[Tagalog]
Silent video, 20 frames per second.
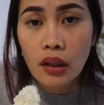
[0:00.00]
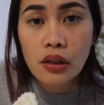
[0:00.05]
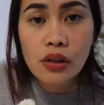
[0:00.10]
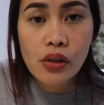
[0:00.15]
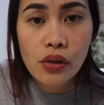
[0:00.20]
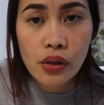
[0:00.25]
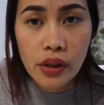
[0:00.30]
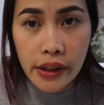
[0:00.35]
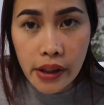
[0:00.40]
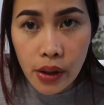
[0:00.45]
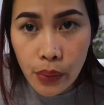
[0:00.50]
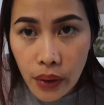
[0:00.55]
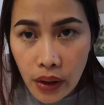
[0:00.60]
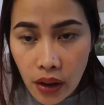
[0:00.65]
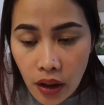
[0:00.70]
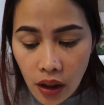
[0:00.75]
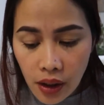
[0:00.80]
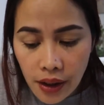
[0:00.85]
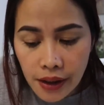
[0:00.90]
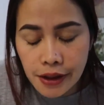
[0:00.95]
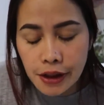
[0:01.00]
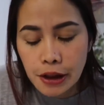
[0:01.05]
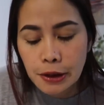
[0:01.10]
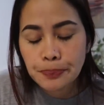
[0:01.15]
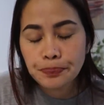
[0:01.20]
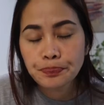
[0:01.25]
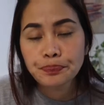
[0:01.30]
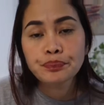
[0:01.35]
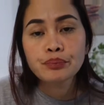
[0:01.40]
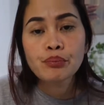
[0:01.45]
so anyway guys
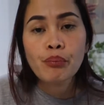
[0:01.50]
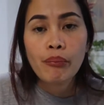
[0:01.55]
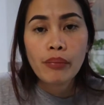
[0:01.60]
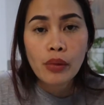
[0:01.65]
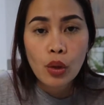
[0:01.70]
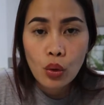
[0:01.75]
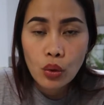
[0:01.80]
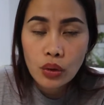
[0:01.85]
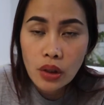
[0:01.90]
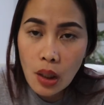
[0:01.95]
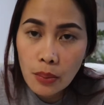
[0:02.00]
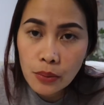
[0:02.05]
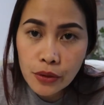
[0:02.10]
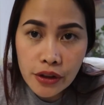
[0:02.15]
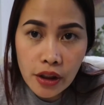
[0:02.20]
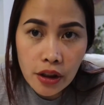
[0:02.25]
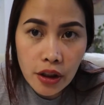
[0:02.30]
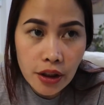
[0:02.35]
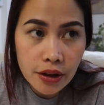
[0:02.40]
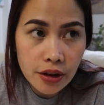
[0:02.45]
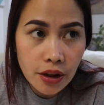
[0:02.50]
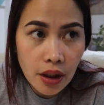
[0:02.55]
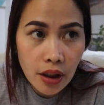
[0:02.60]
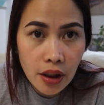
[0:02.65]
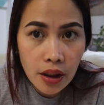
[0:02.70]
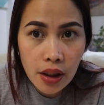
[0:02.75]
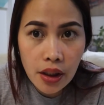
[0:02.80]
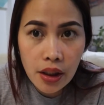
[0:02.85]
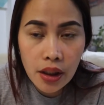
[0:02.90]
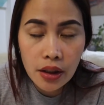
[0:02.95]
kung namo sa
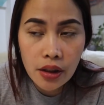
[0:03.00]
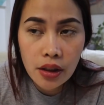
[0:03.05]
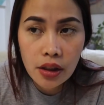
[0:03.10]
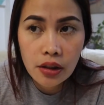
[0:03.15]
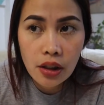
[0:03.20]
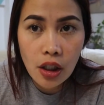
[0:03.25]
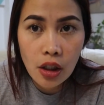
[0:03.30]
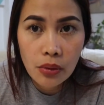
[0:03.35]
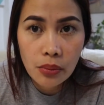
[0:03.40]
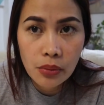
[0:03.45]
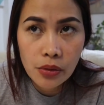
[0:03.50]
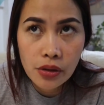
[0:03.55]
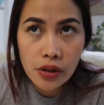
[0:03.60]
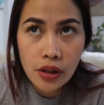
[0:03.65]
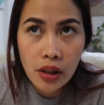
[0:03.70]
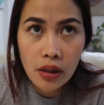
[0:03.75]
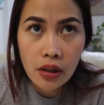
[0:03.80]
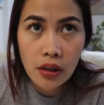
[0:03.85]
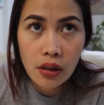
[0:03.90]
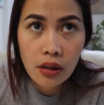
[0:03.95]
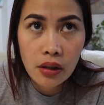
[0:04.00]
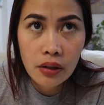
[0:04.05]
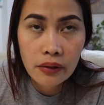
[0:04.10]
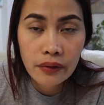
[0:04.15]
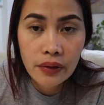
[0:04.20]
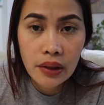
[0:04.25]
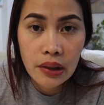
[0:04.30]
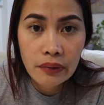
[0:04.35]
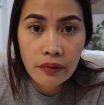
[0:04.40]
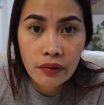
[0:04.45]
Qatar, ingat in town mo sa
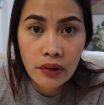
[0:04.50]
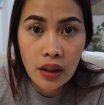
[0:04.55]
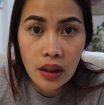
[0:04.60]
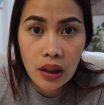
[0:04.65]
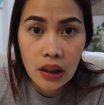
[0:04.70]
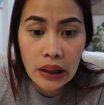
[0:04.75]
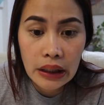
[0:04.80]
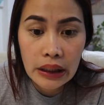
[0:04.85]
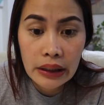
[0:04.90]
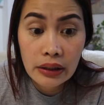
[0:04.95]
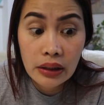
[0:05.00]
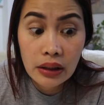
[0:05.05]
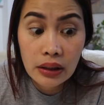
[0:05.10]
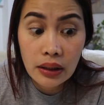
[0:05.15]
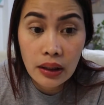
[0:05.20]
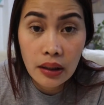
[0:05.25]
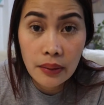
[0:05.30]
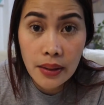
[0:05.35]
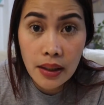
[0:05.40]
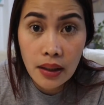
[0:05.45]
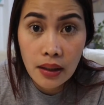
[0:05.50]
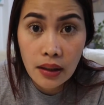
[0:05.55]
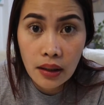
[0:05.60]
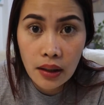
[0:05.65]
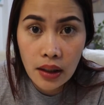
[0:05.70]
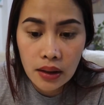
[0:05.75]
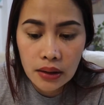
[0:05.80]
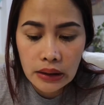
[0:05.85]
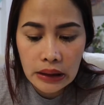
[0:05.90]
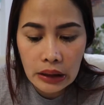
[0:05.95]
FIFA kay grabe
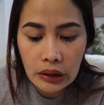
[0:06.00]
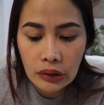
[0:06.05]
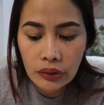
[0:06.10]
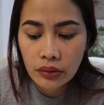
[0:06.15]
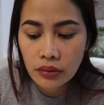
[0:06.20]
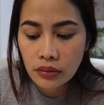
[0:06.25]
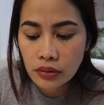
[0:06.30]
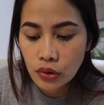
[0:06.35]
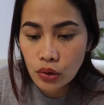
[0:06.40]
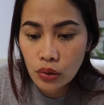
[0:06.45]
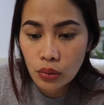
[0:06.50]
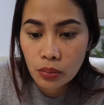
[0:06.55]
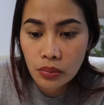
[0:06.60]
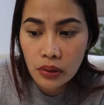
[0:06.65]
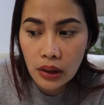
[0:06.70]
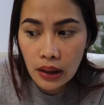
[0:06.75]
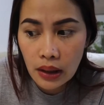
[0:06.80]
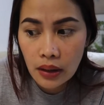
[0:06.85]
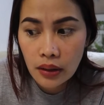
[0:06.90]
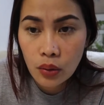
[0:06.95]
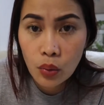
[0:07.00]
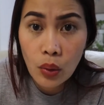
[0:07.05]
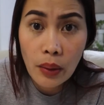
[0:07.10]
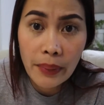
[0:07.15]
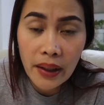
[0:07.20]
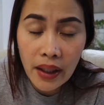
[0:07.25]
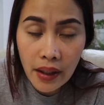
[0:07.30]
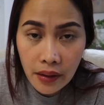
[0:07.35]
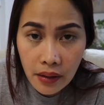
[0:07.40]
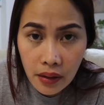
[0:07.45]
kadaghang tao, sobra. Wa
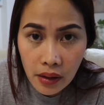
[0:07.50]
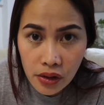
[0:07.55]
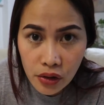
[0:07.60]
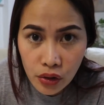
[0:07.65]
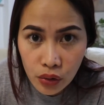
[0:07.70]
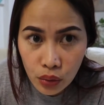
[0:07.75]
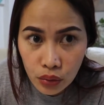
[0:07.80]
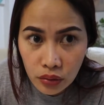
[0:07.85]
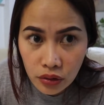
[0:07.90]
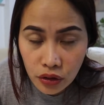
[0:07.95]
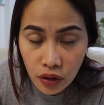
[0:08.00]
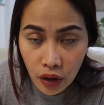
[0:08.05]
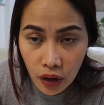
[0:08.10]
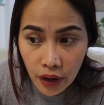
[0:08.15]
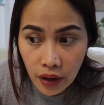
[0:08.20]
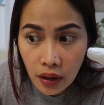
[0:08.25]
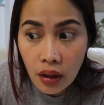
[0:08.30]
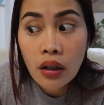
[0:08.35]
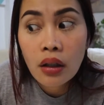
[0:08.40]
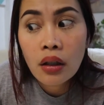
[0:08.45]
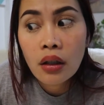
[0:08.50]
pa gani nag-start,